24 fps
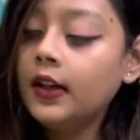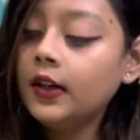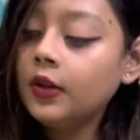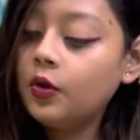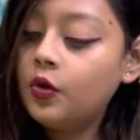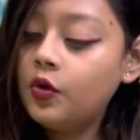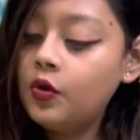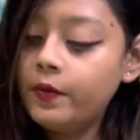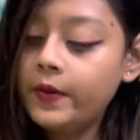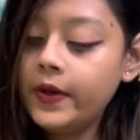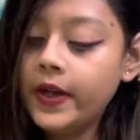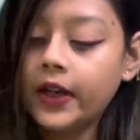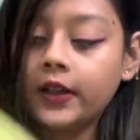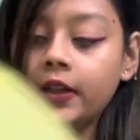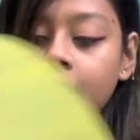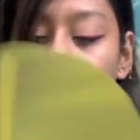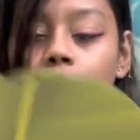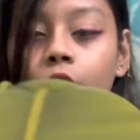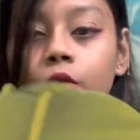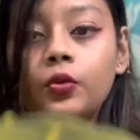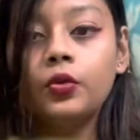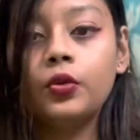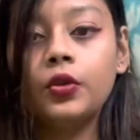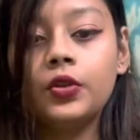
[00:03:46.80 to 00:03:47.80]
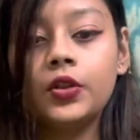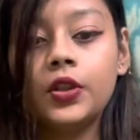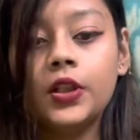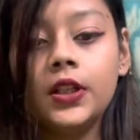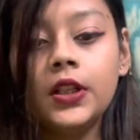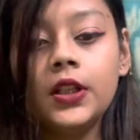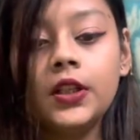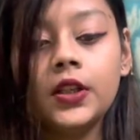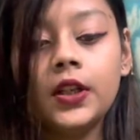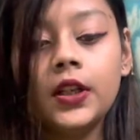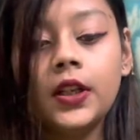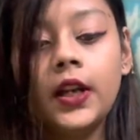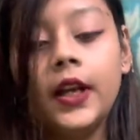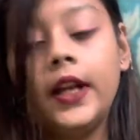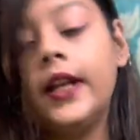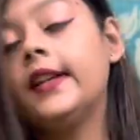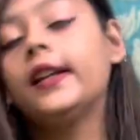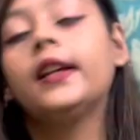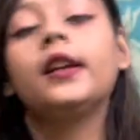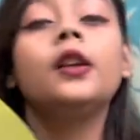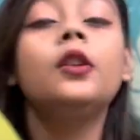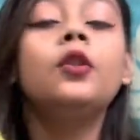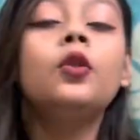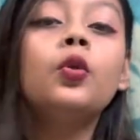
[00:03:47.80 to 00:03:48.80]
খুবই একটা সুন্দর জিনিস
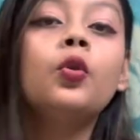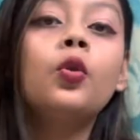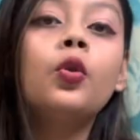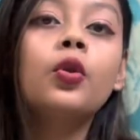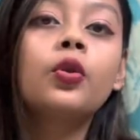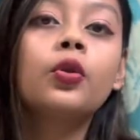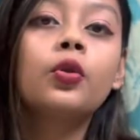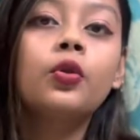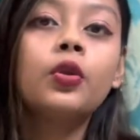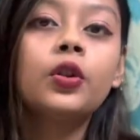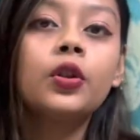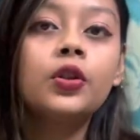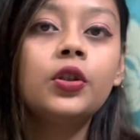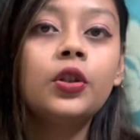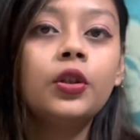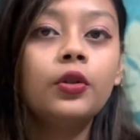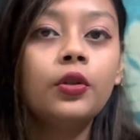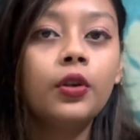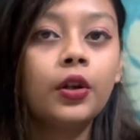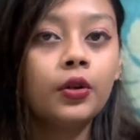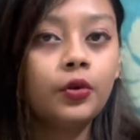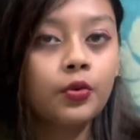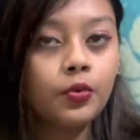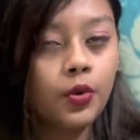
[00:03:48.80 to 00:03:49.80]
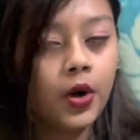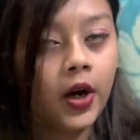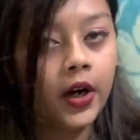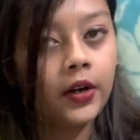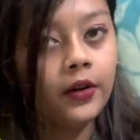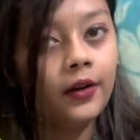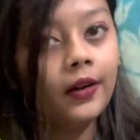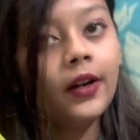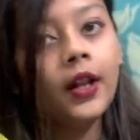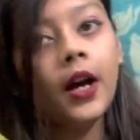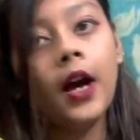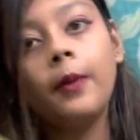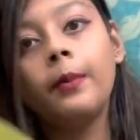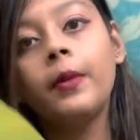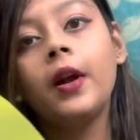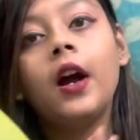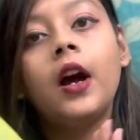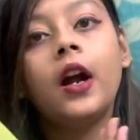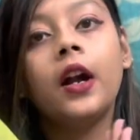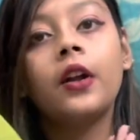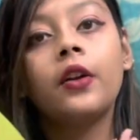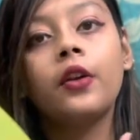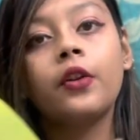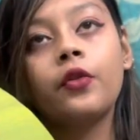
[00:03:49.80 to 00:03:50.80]
এটা কিন্তু কোট করেছিল ওরা টু হান্ড্রেড আমরা
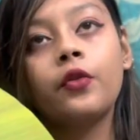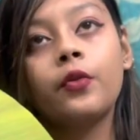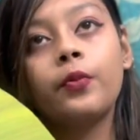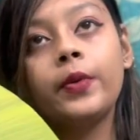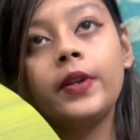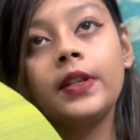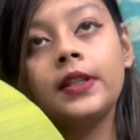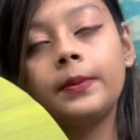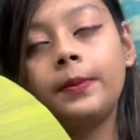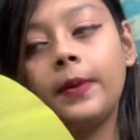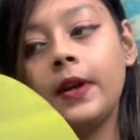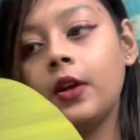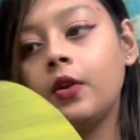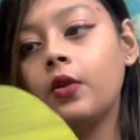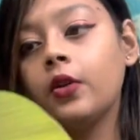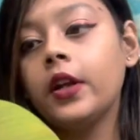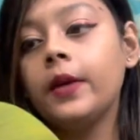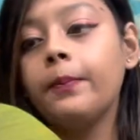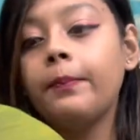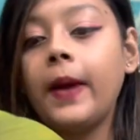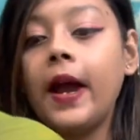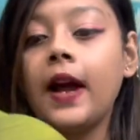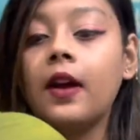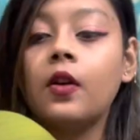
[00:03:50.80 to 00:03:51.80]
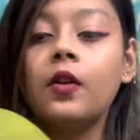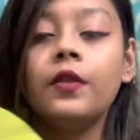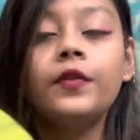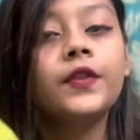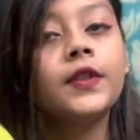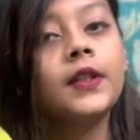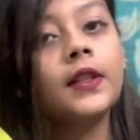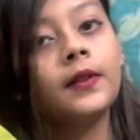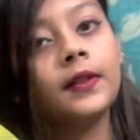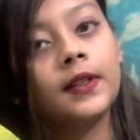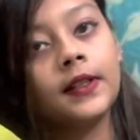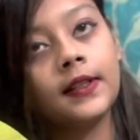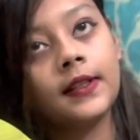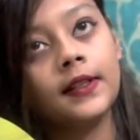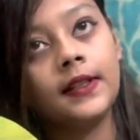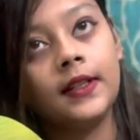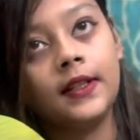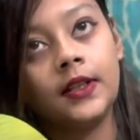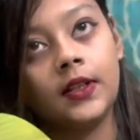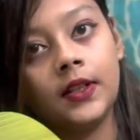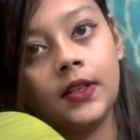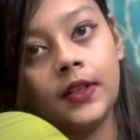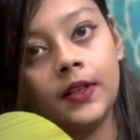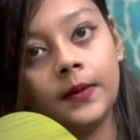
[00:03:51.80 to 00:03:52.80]
হান্ড্রেড রুপিস পে করে প্যাক অফ সিক্স
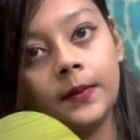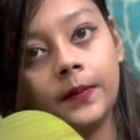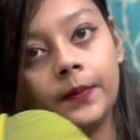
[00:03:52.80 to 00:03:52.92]
নিয়েছি